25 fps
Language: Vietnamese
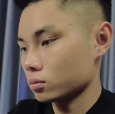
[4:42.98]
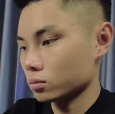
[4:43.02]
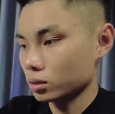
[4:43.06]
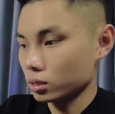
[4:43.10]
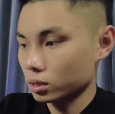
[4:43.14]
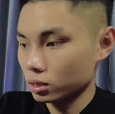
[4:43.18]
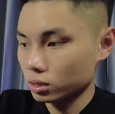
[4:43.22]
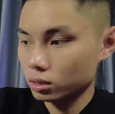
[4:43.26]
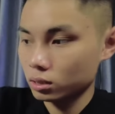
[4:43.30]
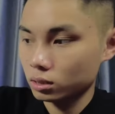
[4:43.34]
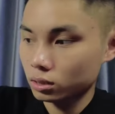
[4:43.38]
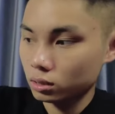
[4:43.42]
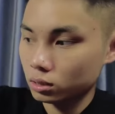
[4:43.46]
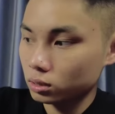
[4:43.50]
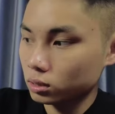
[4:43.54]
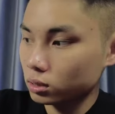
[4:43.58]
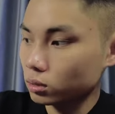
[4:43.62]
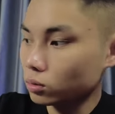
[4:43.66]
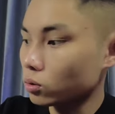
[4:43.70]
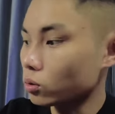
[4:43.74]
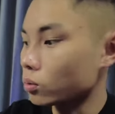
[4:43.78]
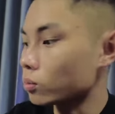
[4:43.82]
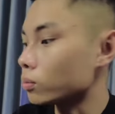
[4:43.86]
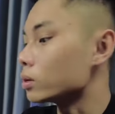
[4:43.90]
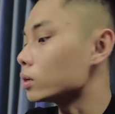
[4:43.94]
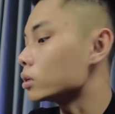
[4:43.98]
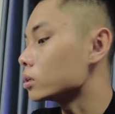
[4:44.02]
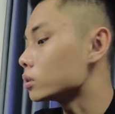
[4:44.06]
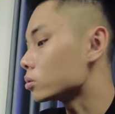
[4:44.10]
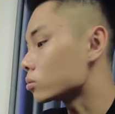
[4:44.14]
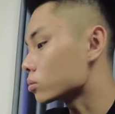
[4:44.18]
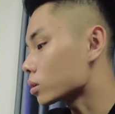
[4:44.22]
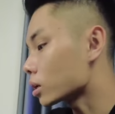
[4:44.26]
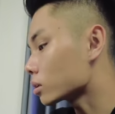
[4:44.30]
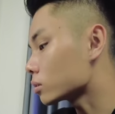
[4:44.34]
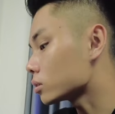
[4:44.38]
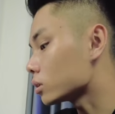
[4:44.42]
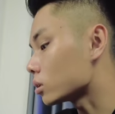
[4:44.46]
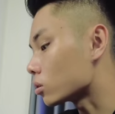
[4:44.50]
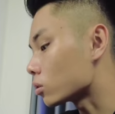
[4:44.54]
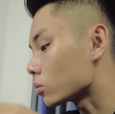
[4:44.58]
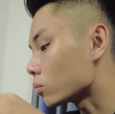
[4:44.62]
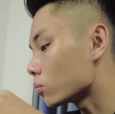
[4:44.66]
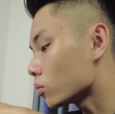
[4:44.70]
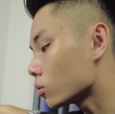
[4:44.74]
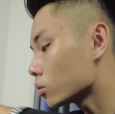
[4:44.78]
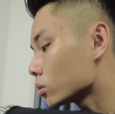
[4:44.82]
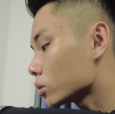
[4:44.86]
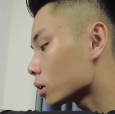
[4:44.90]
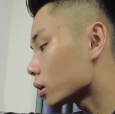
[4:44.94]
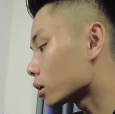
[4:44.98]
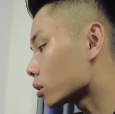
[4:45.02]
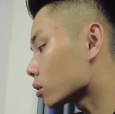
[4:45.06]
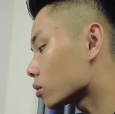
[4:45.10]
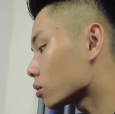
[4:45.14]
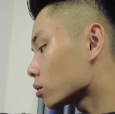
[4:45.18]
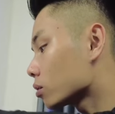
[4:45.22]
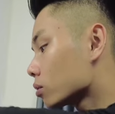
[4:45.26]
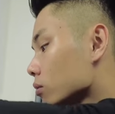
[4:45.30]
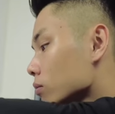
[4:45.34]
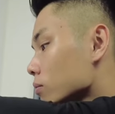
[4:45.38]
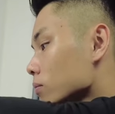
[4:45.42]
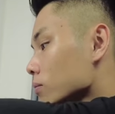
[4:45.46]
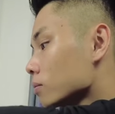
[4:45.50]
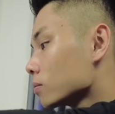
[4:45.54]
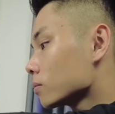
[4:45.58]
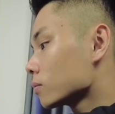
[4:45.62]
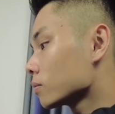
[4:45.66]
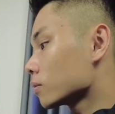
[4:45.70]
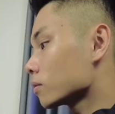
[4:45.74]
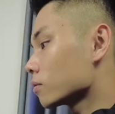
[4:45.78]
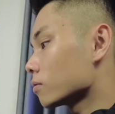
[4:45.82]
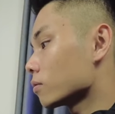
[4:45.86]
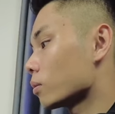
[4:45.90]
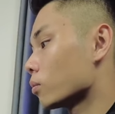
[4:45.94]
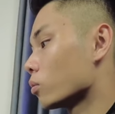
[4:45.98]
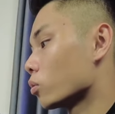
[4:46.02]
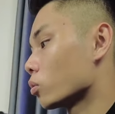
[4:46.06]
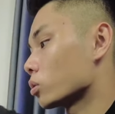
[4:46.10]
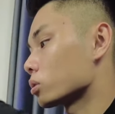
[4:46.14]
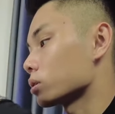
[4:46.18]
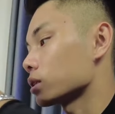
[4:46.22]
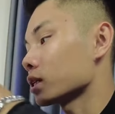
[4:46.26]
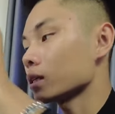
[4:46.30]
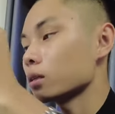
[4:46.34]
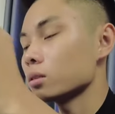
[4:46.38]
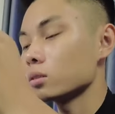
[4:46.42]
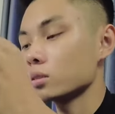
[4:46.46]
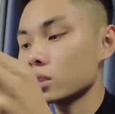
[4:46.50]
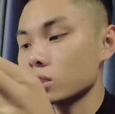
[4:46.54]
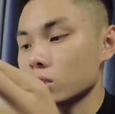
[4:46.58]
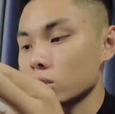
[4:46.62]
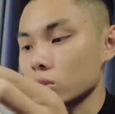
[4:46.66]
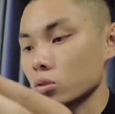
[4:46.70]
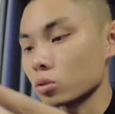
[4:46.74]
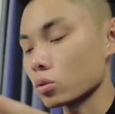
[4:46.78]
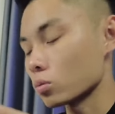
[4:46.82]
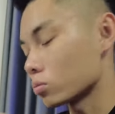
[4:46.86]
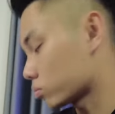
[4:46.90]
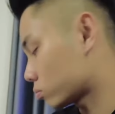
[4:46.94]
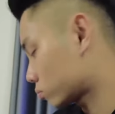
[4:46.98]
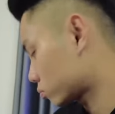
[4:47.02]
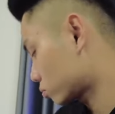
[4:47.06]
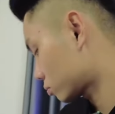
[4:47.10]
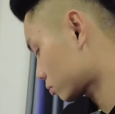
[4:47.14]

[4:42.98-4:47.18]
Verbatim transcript: ok trong hộp về chúng ta chỉ có mỗi thế thôi và một quyển sách hướng dẫn sử dụng